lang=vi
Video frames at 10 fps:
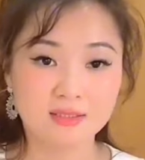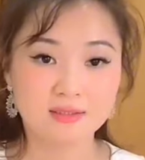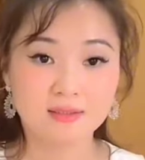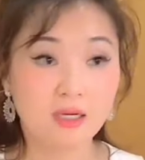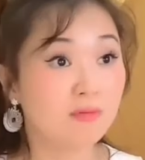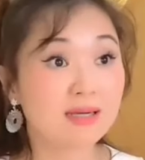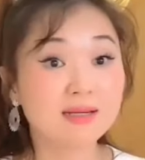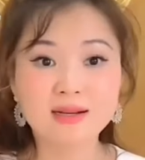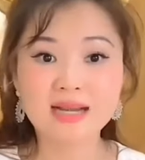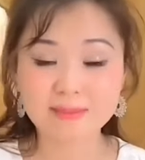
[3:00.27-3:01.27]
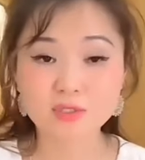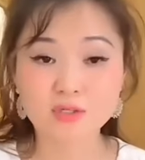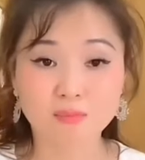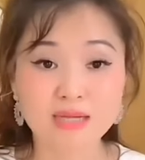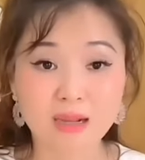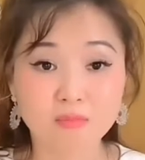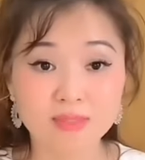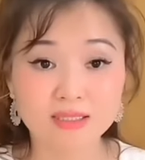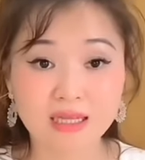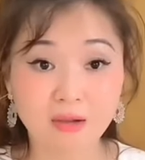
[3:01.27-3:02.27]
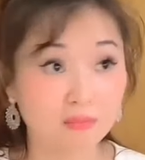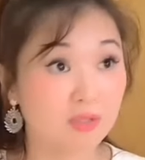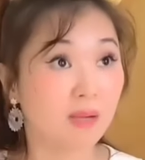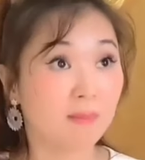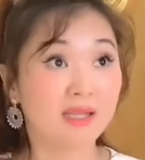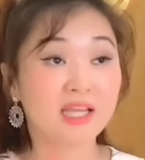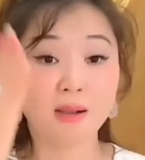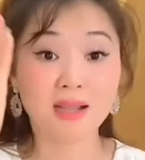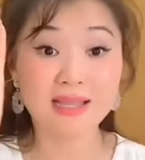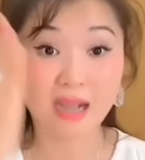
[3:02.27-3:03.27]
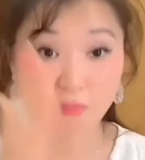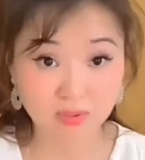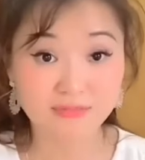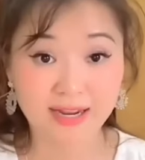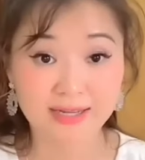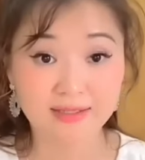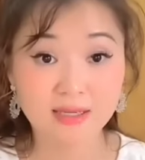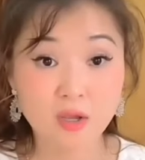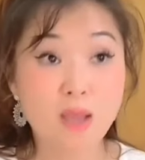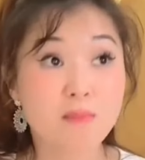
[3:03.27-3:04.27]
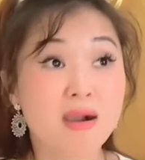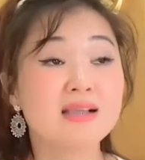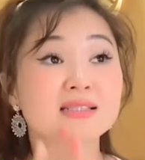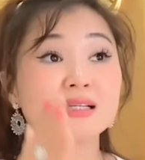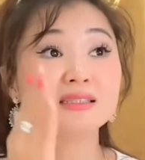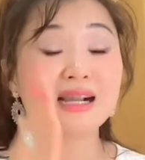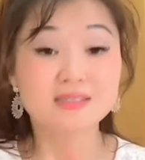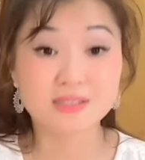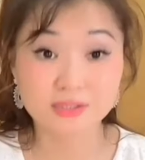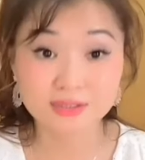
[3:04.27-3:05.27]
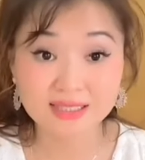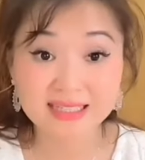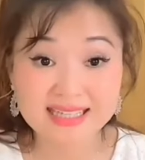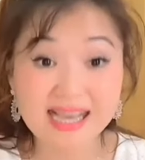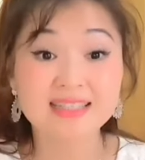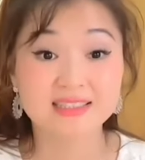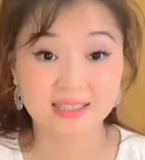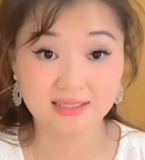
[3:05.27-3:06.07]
không phải là để làm cho cộng đồng của mình không nhưng mà khi bạn ấy học như vậy bạn ấy sẽ tăng trưởng những cái giá trị